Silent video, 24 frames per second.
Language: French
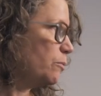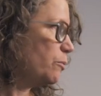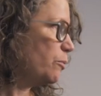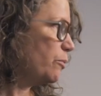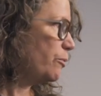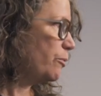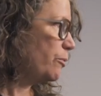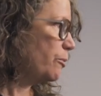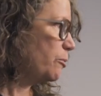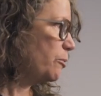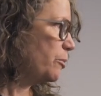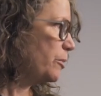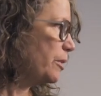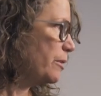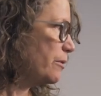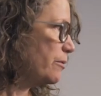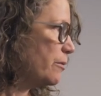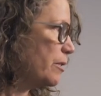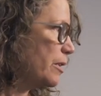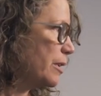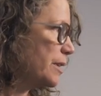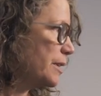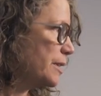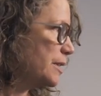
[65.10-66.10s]
On peut les
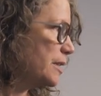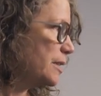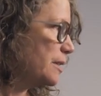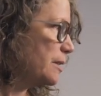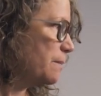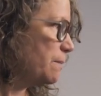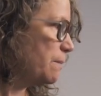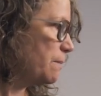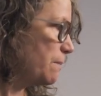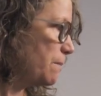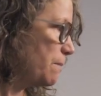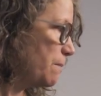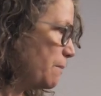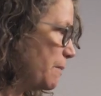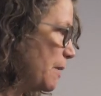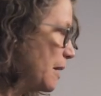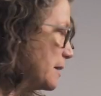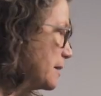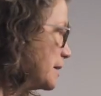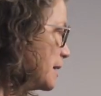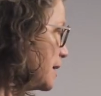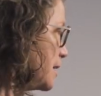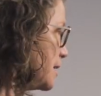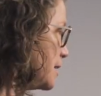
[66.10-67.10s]
voir ici
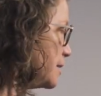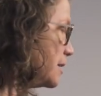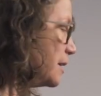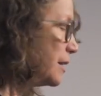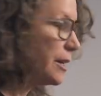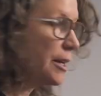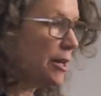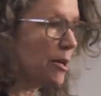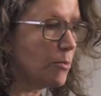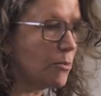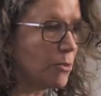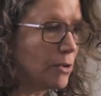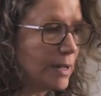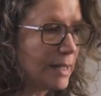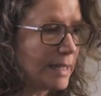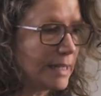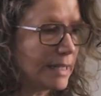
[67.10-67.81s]
par terre, derrière moi.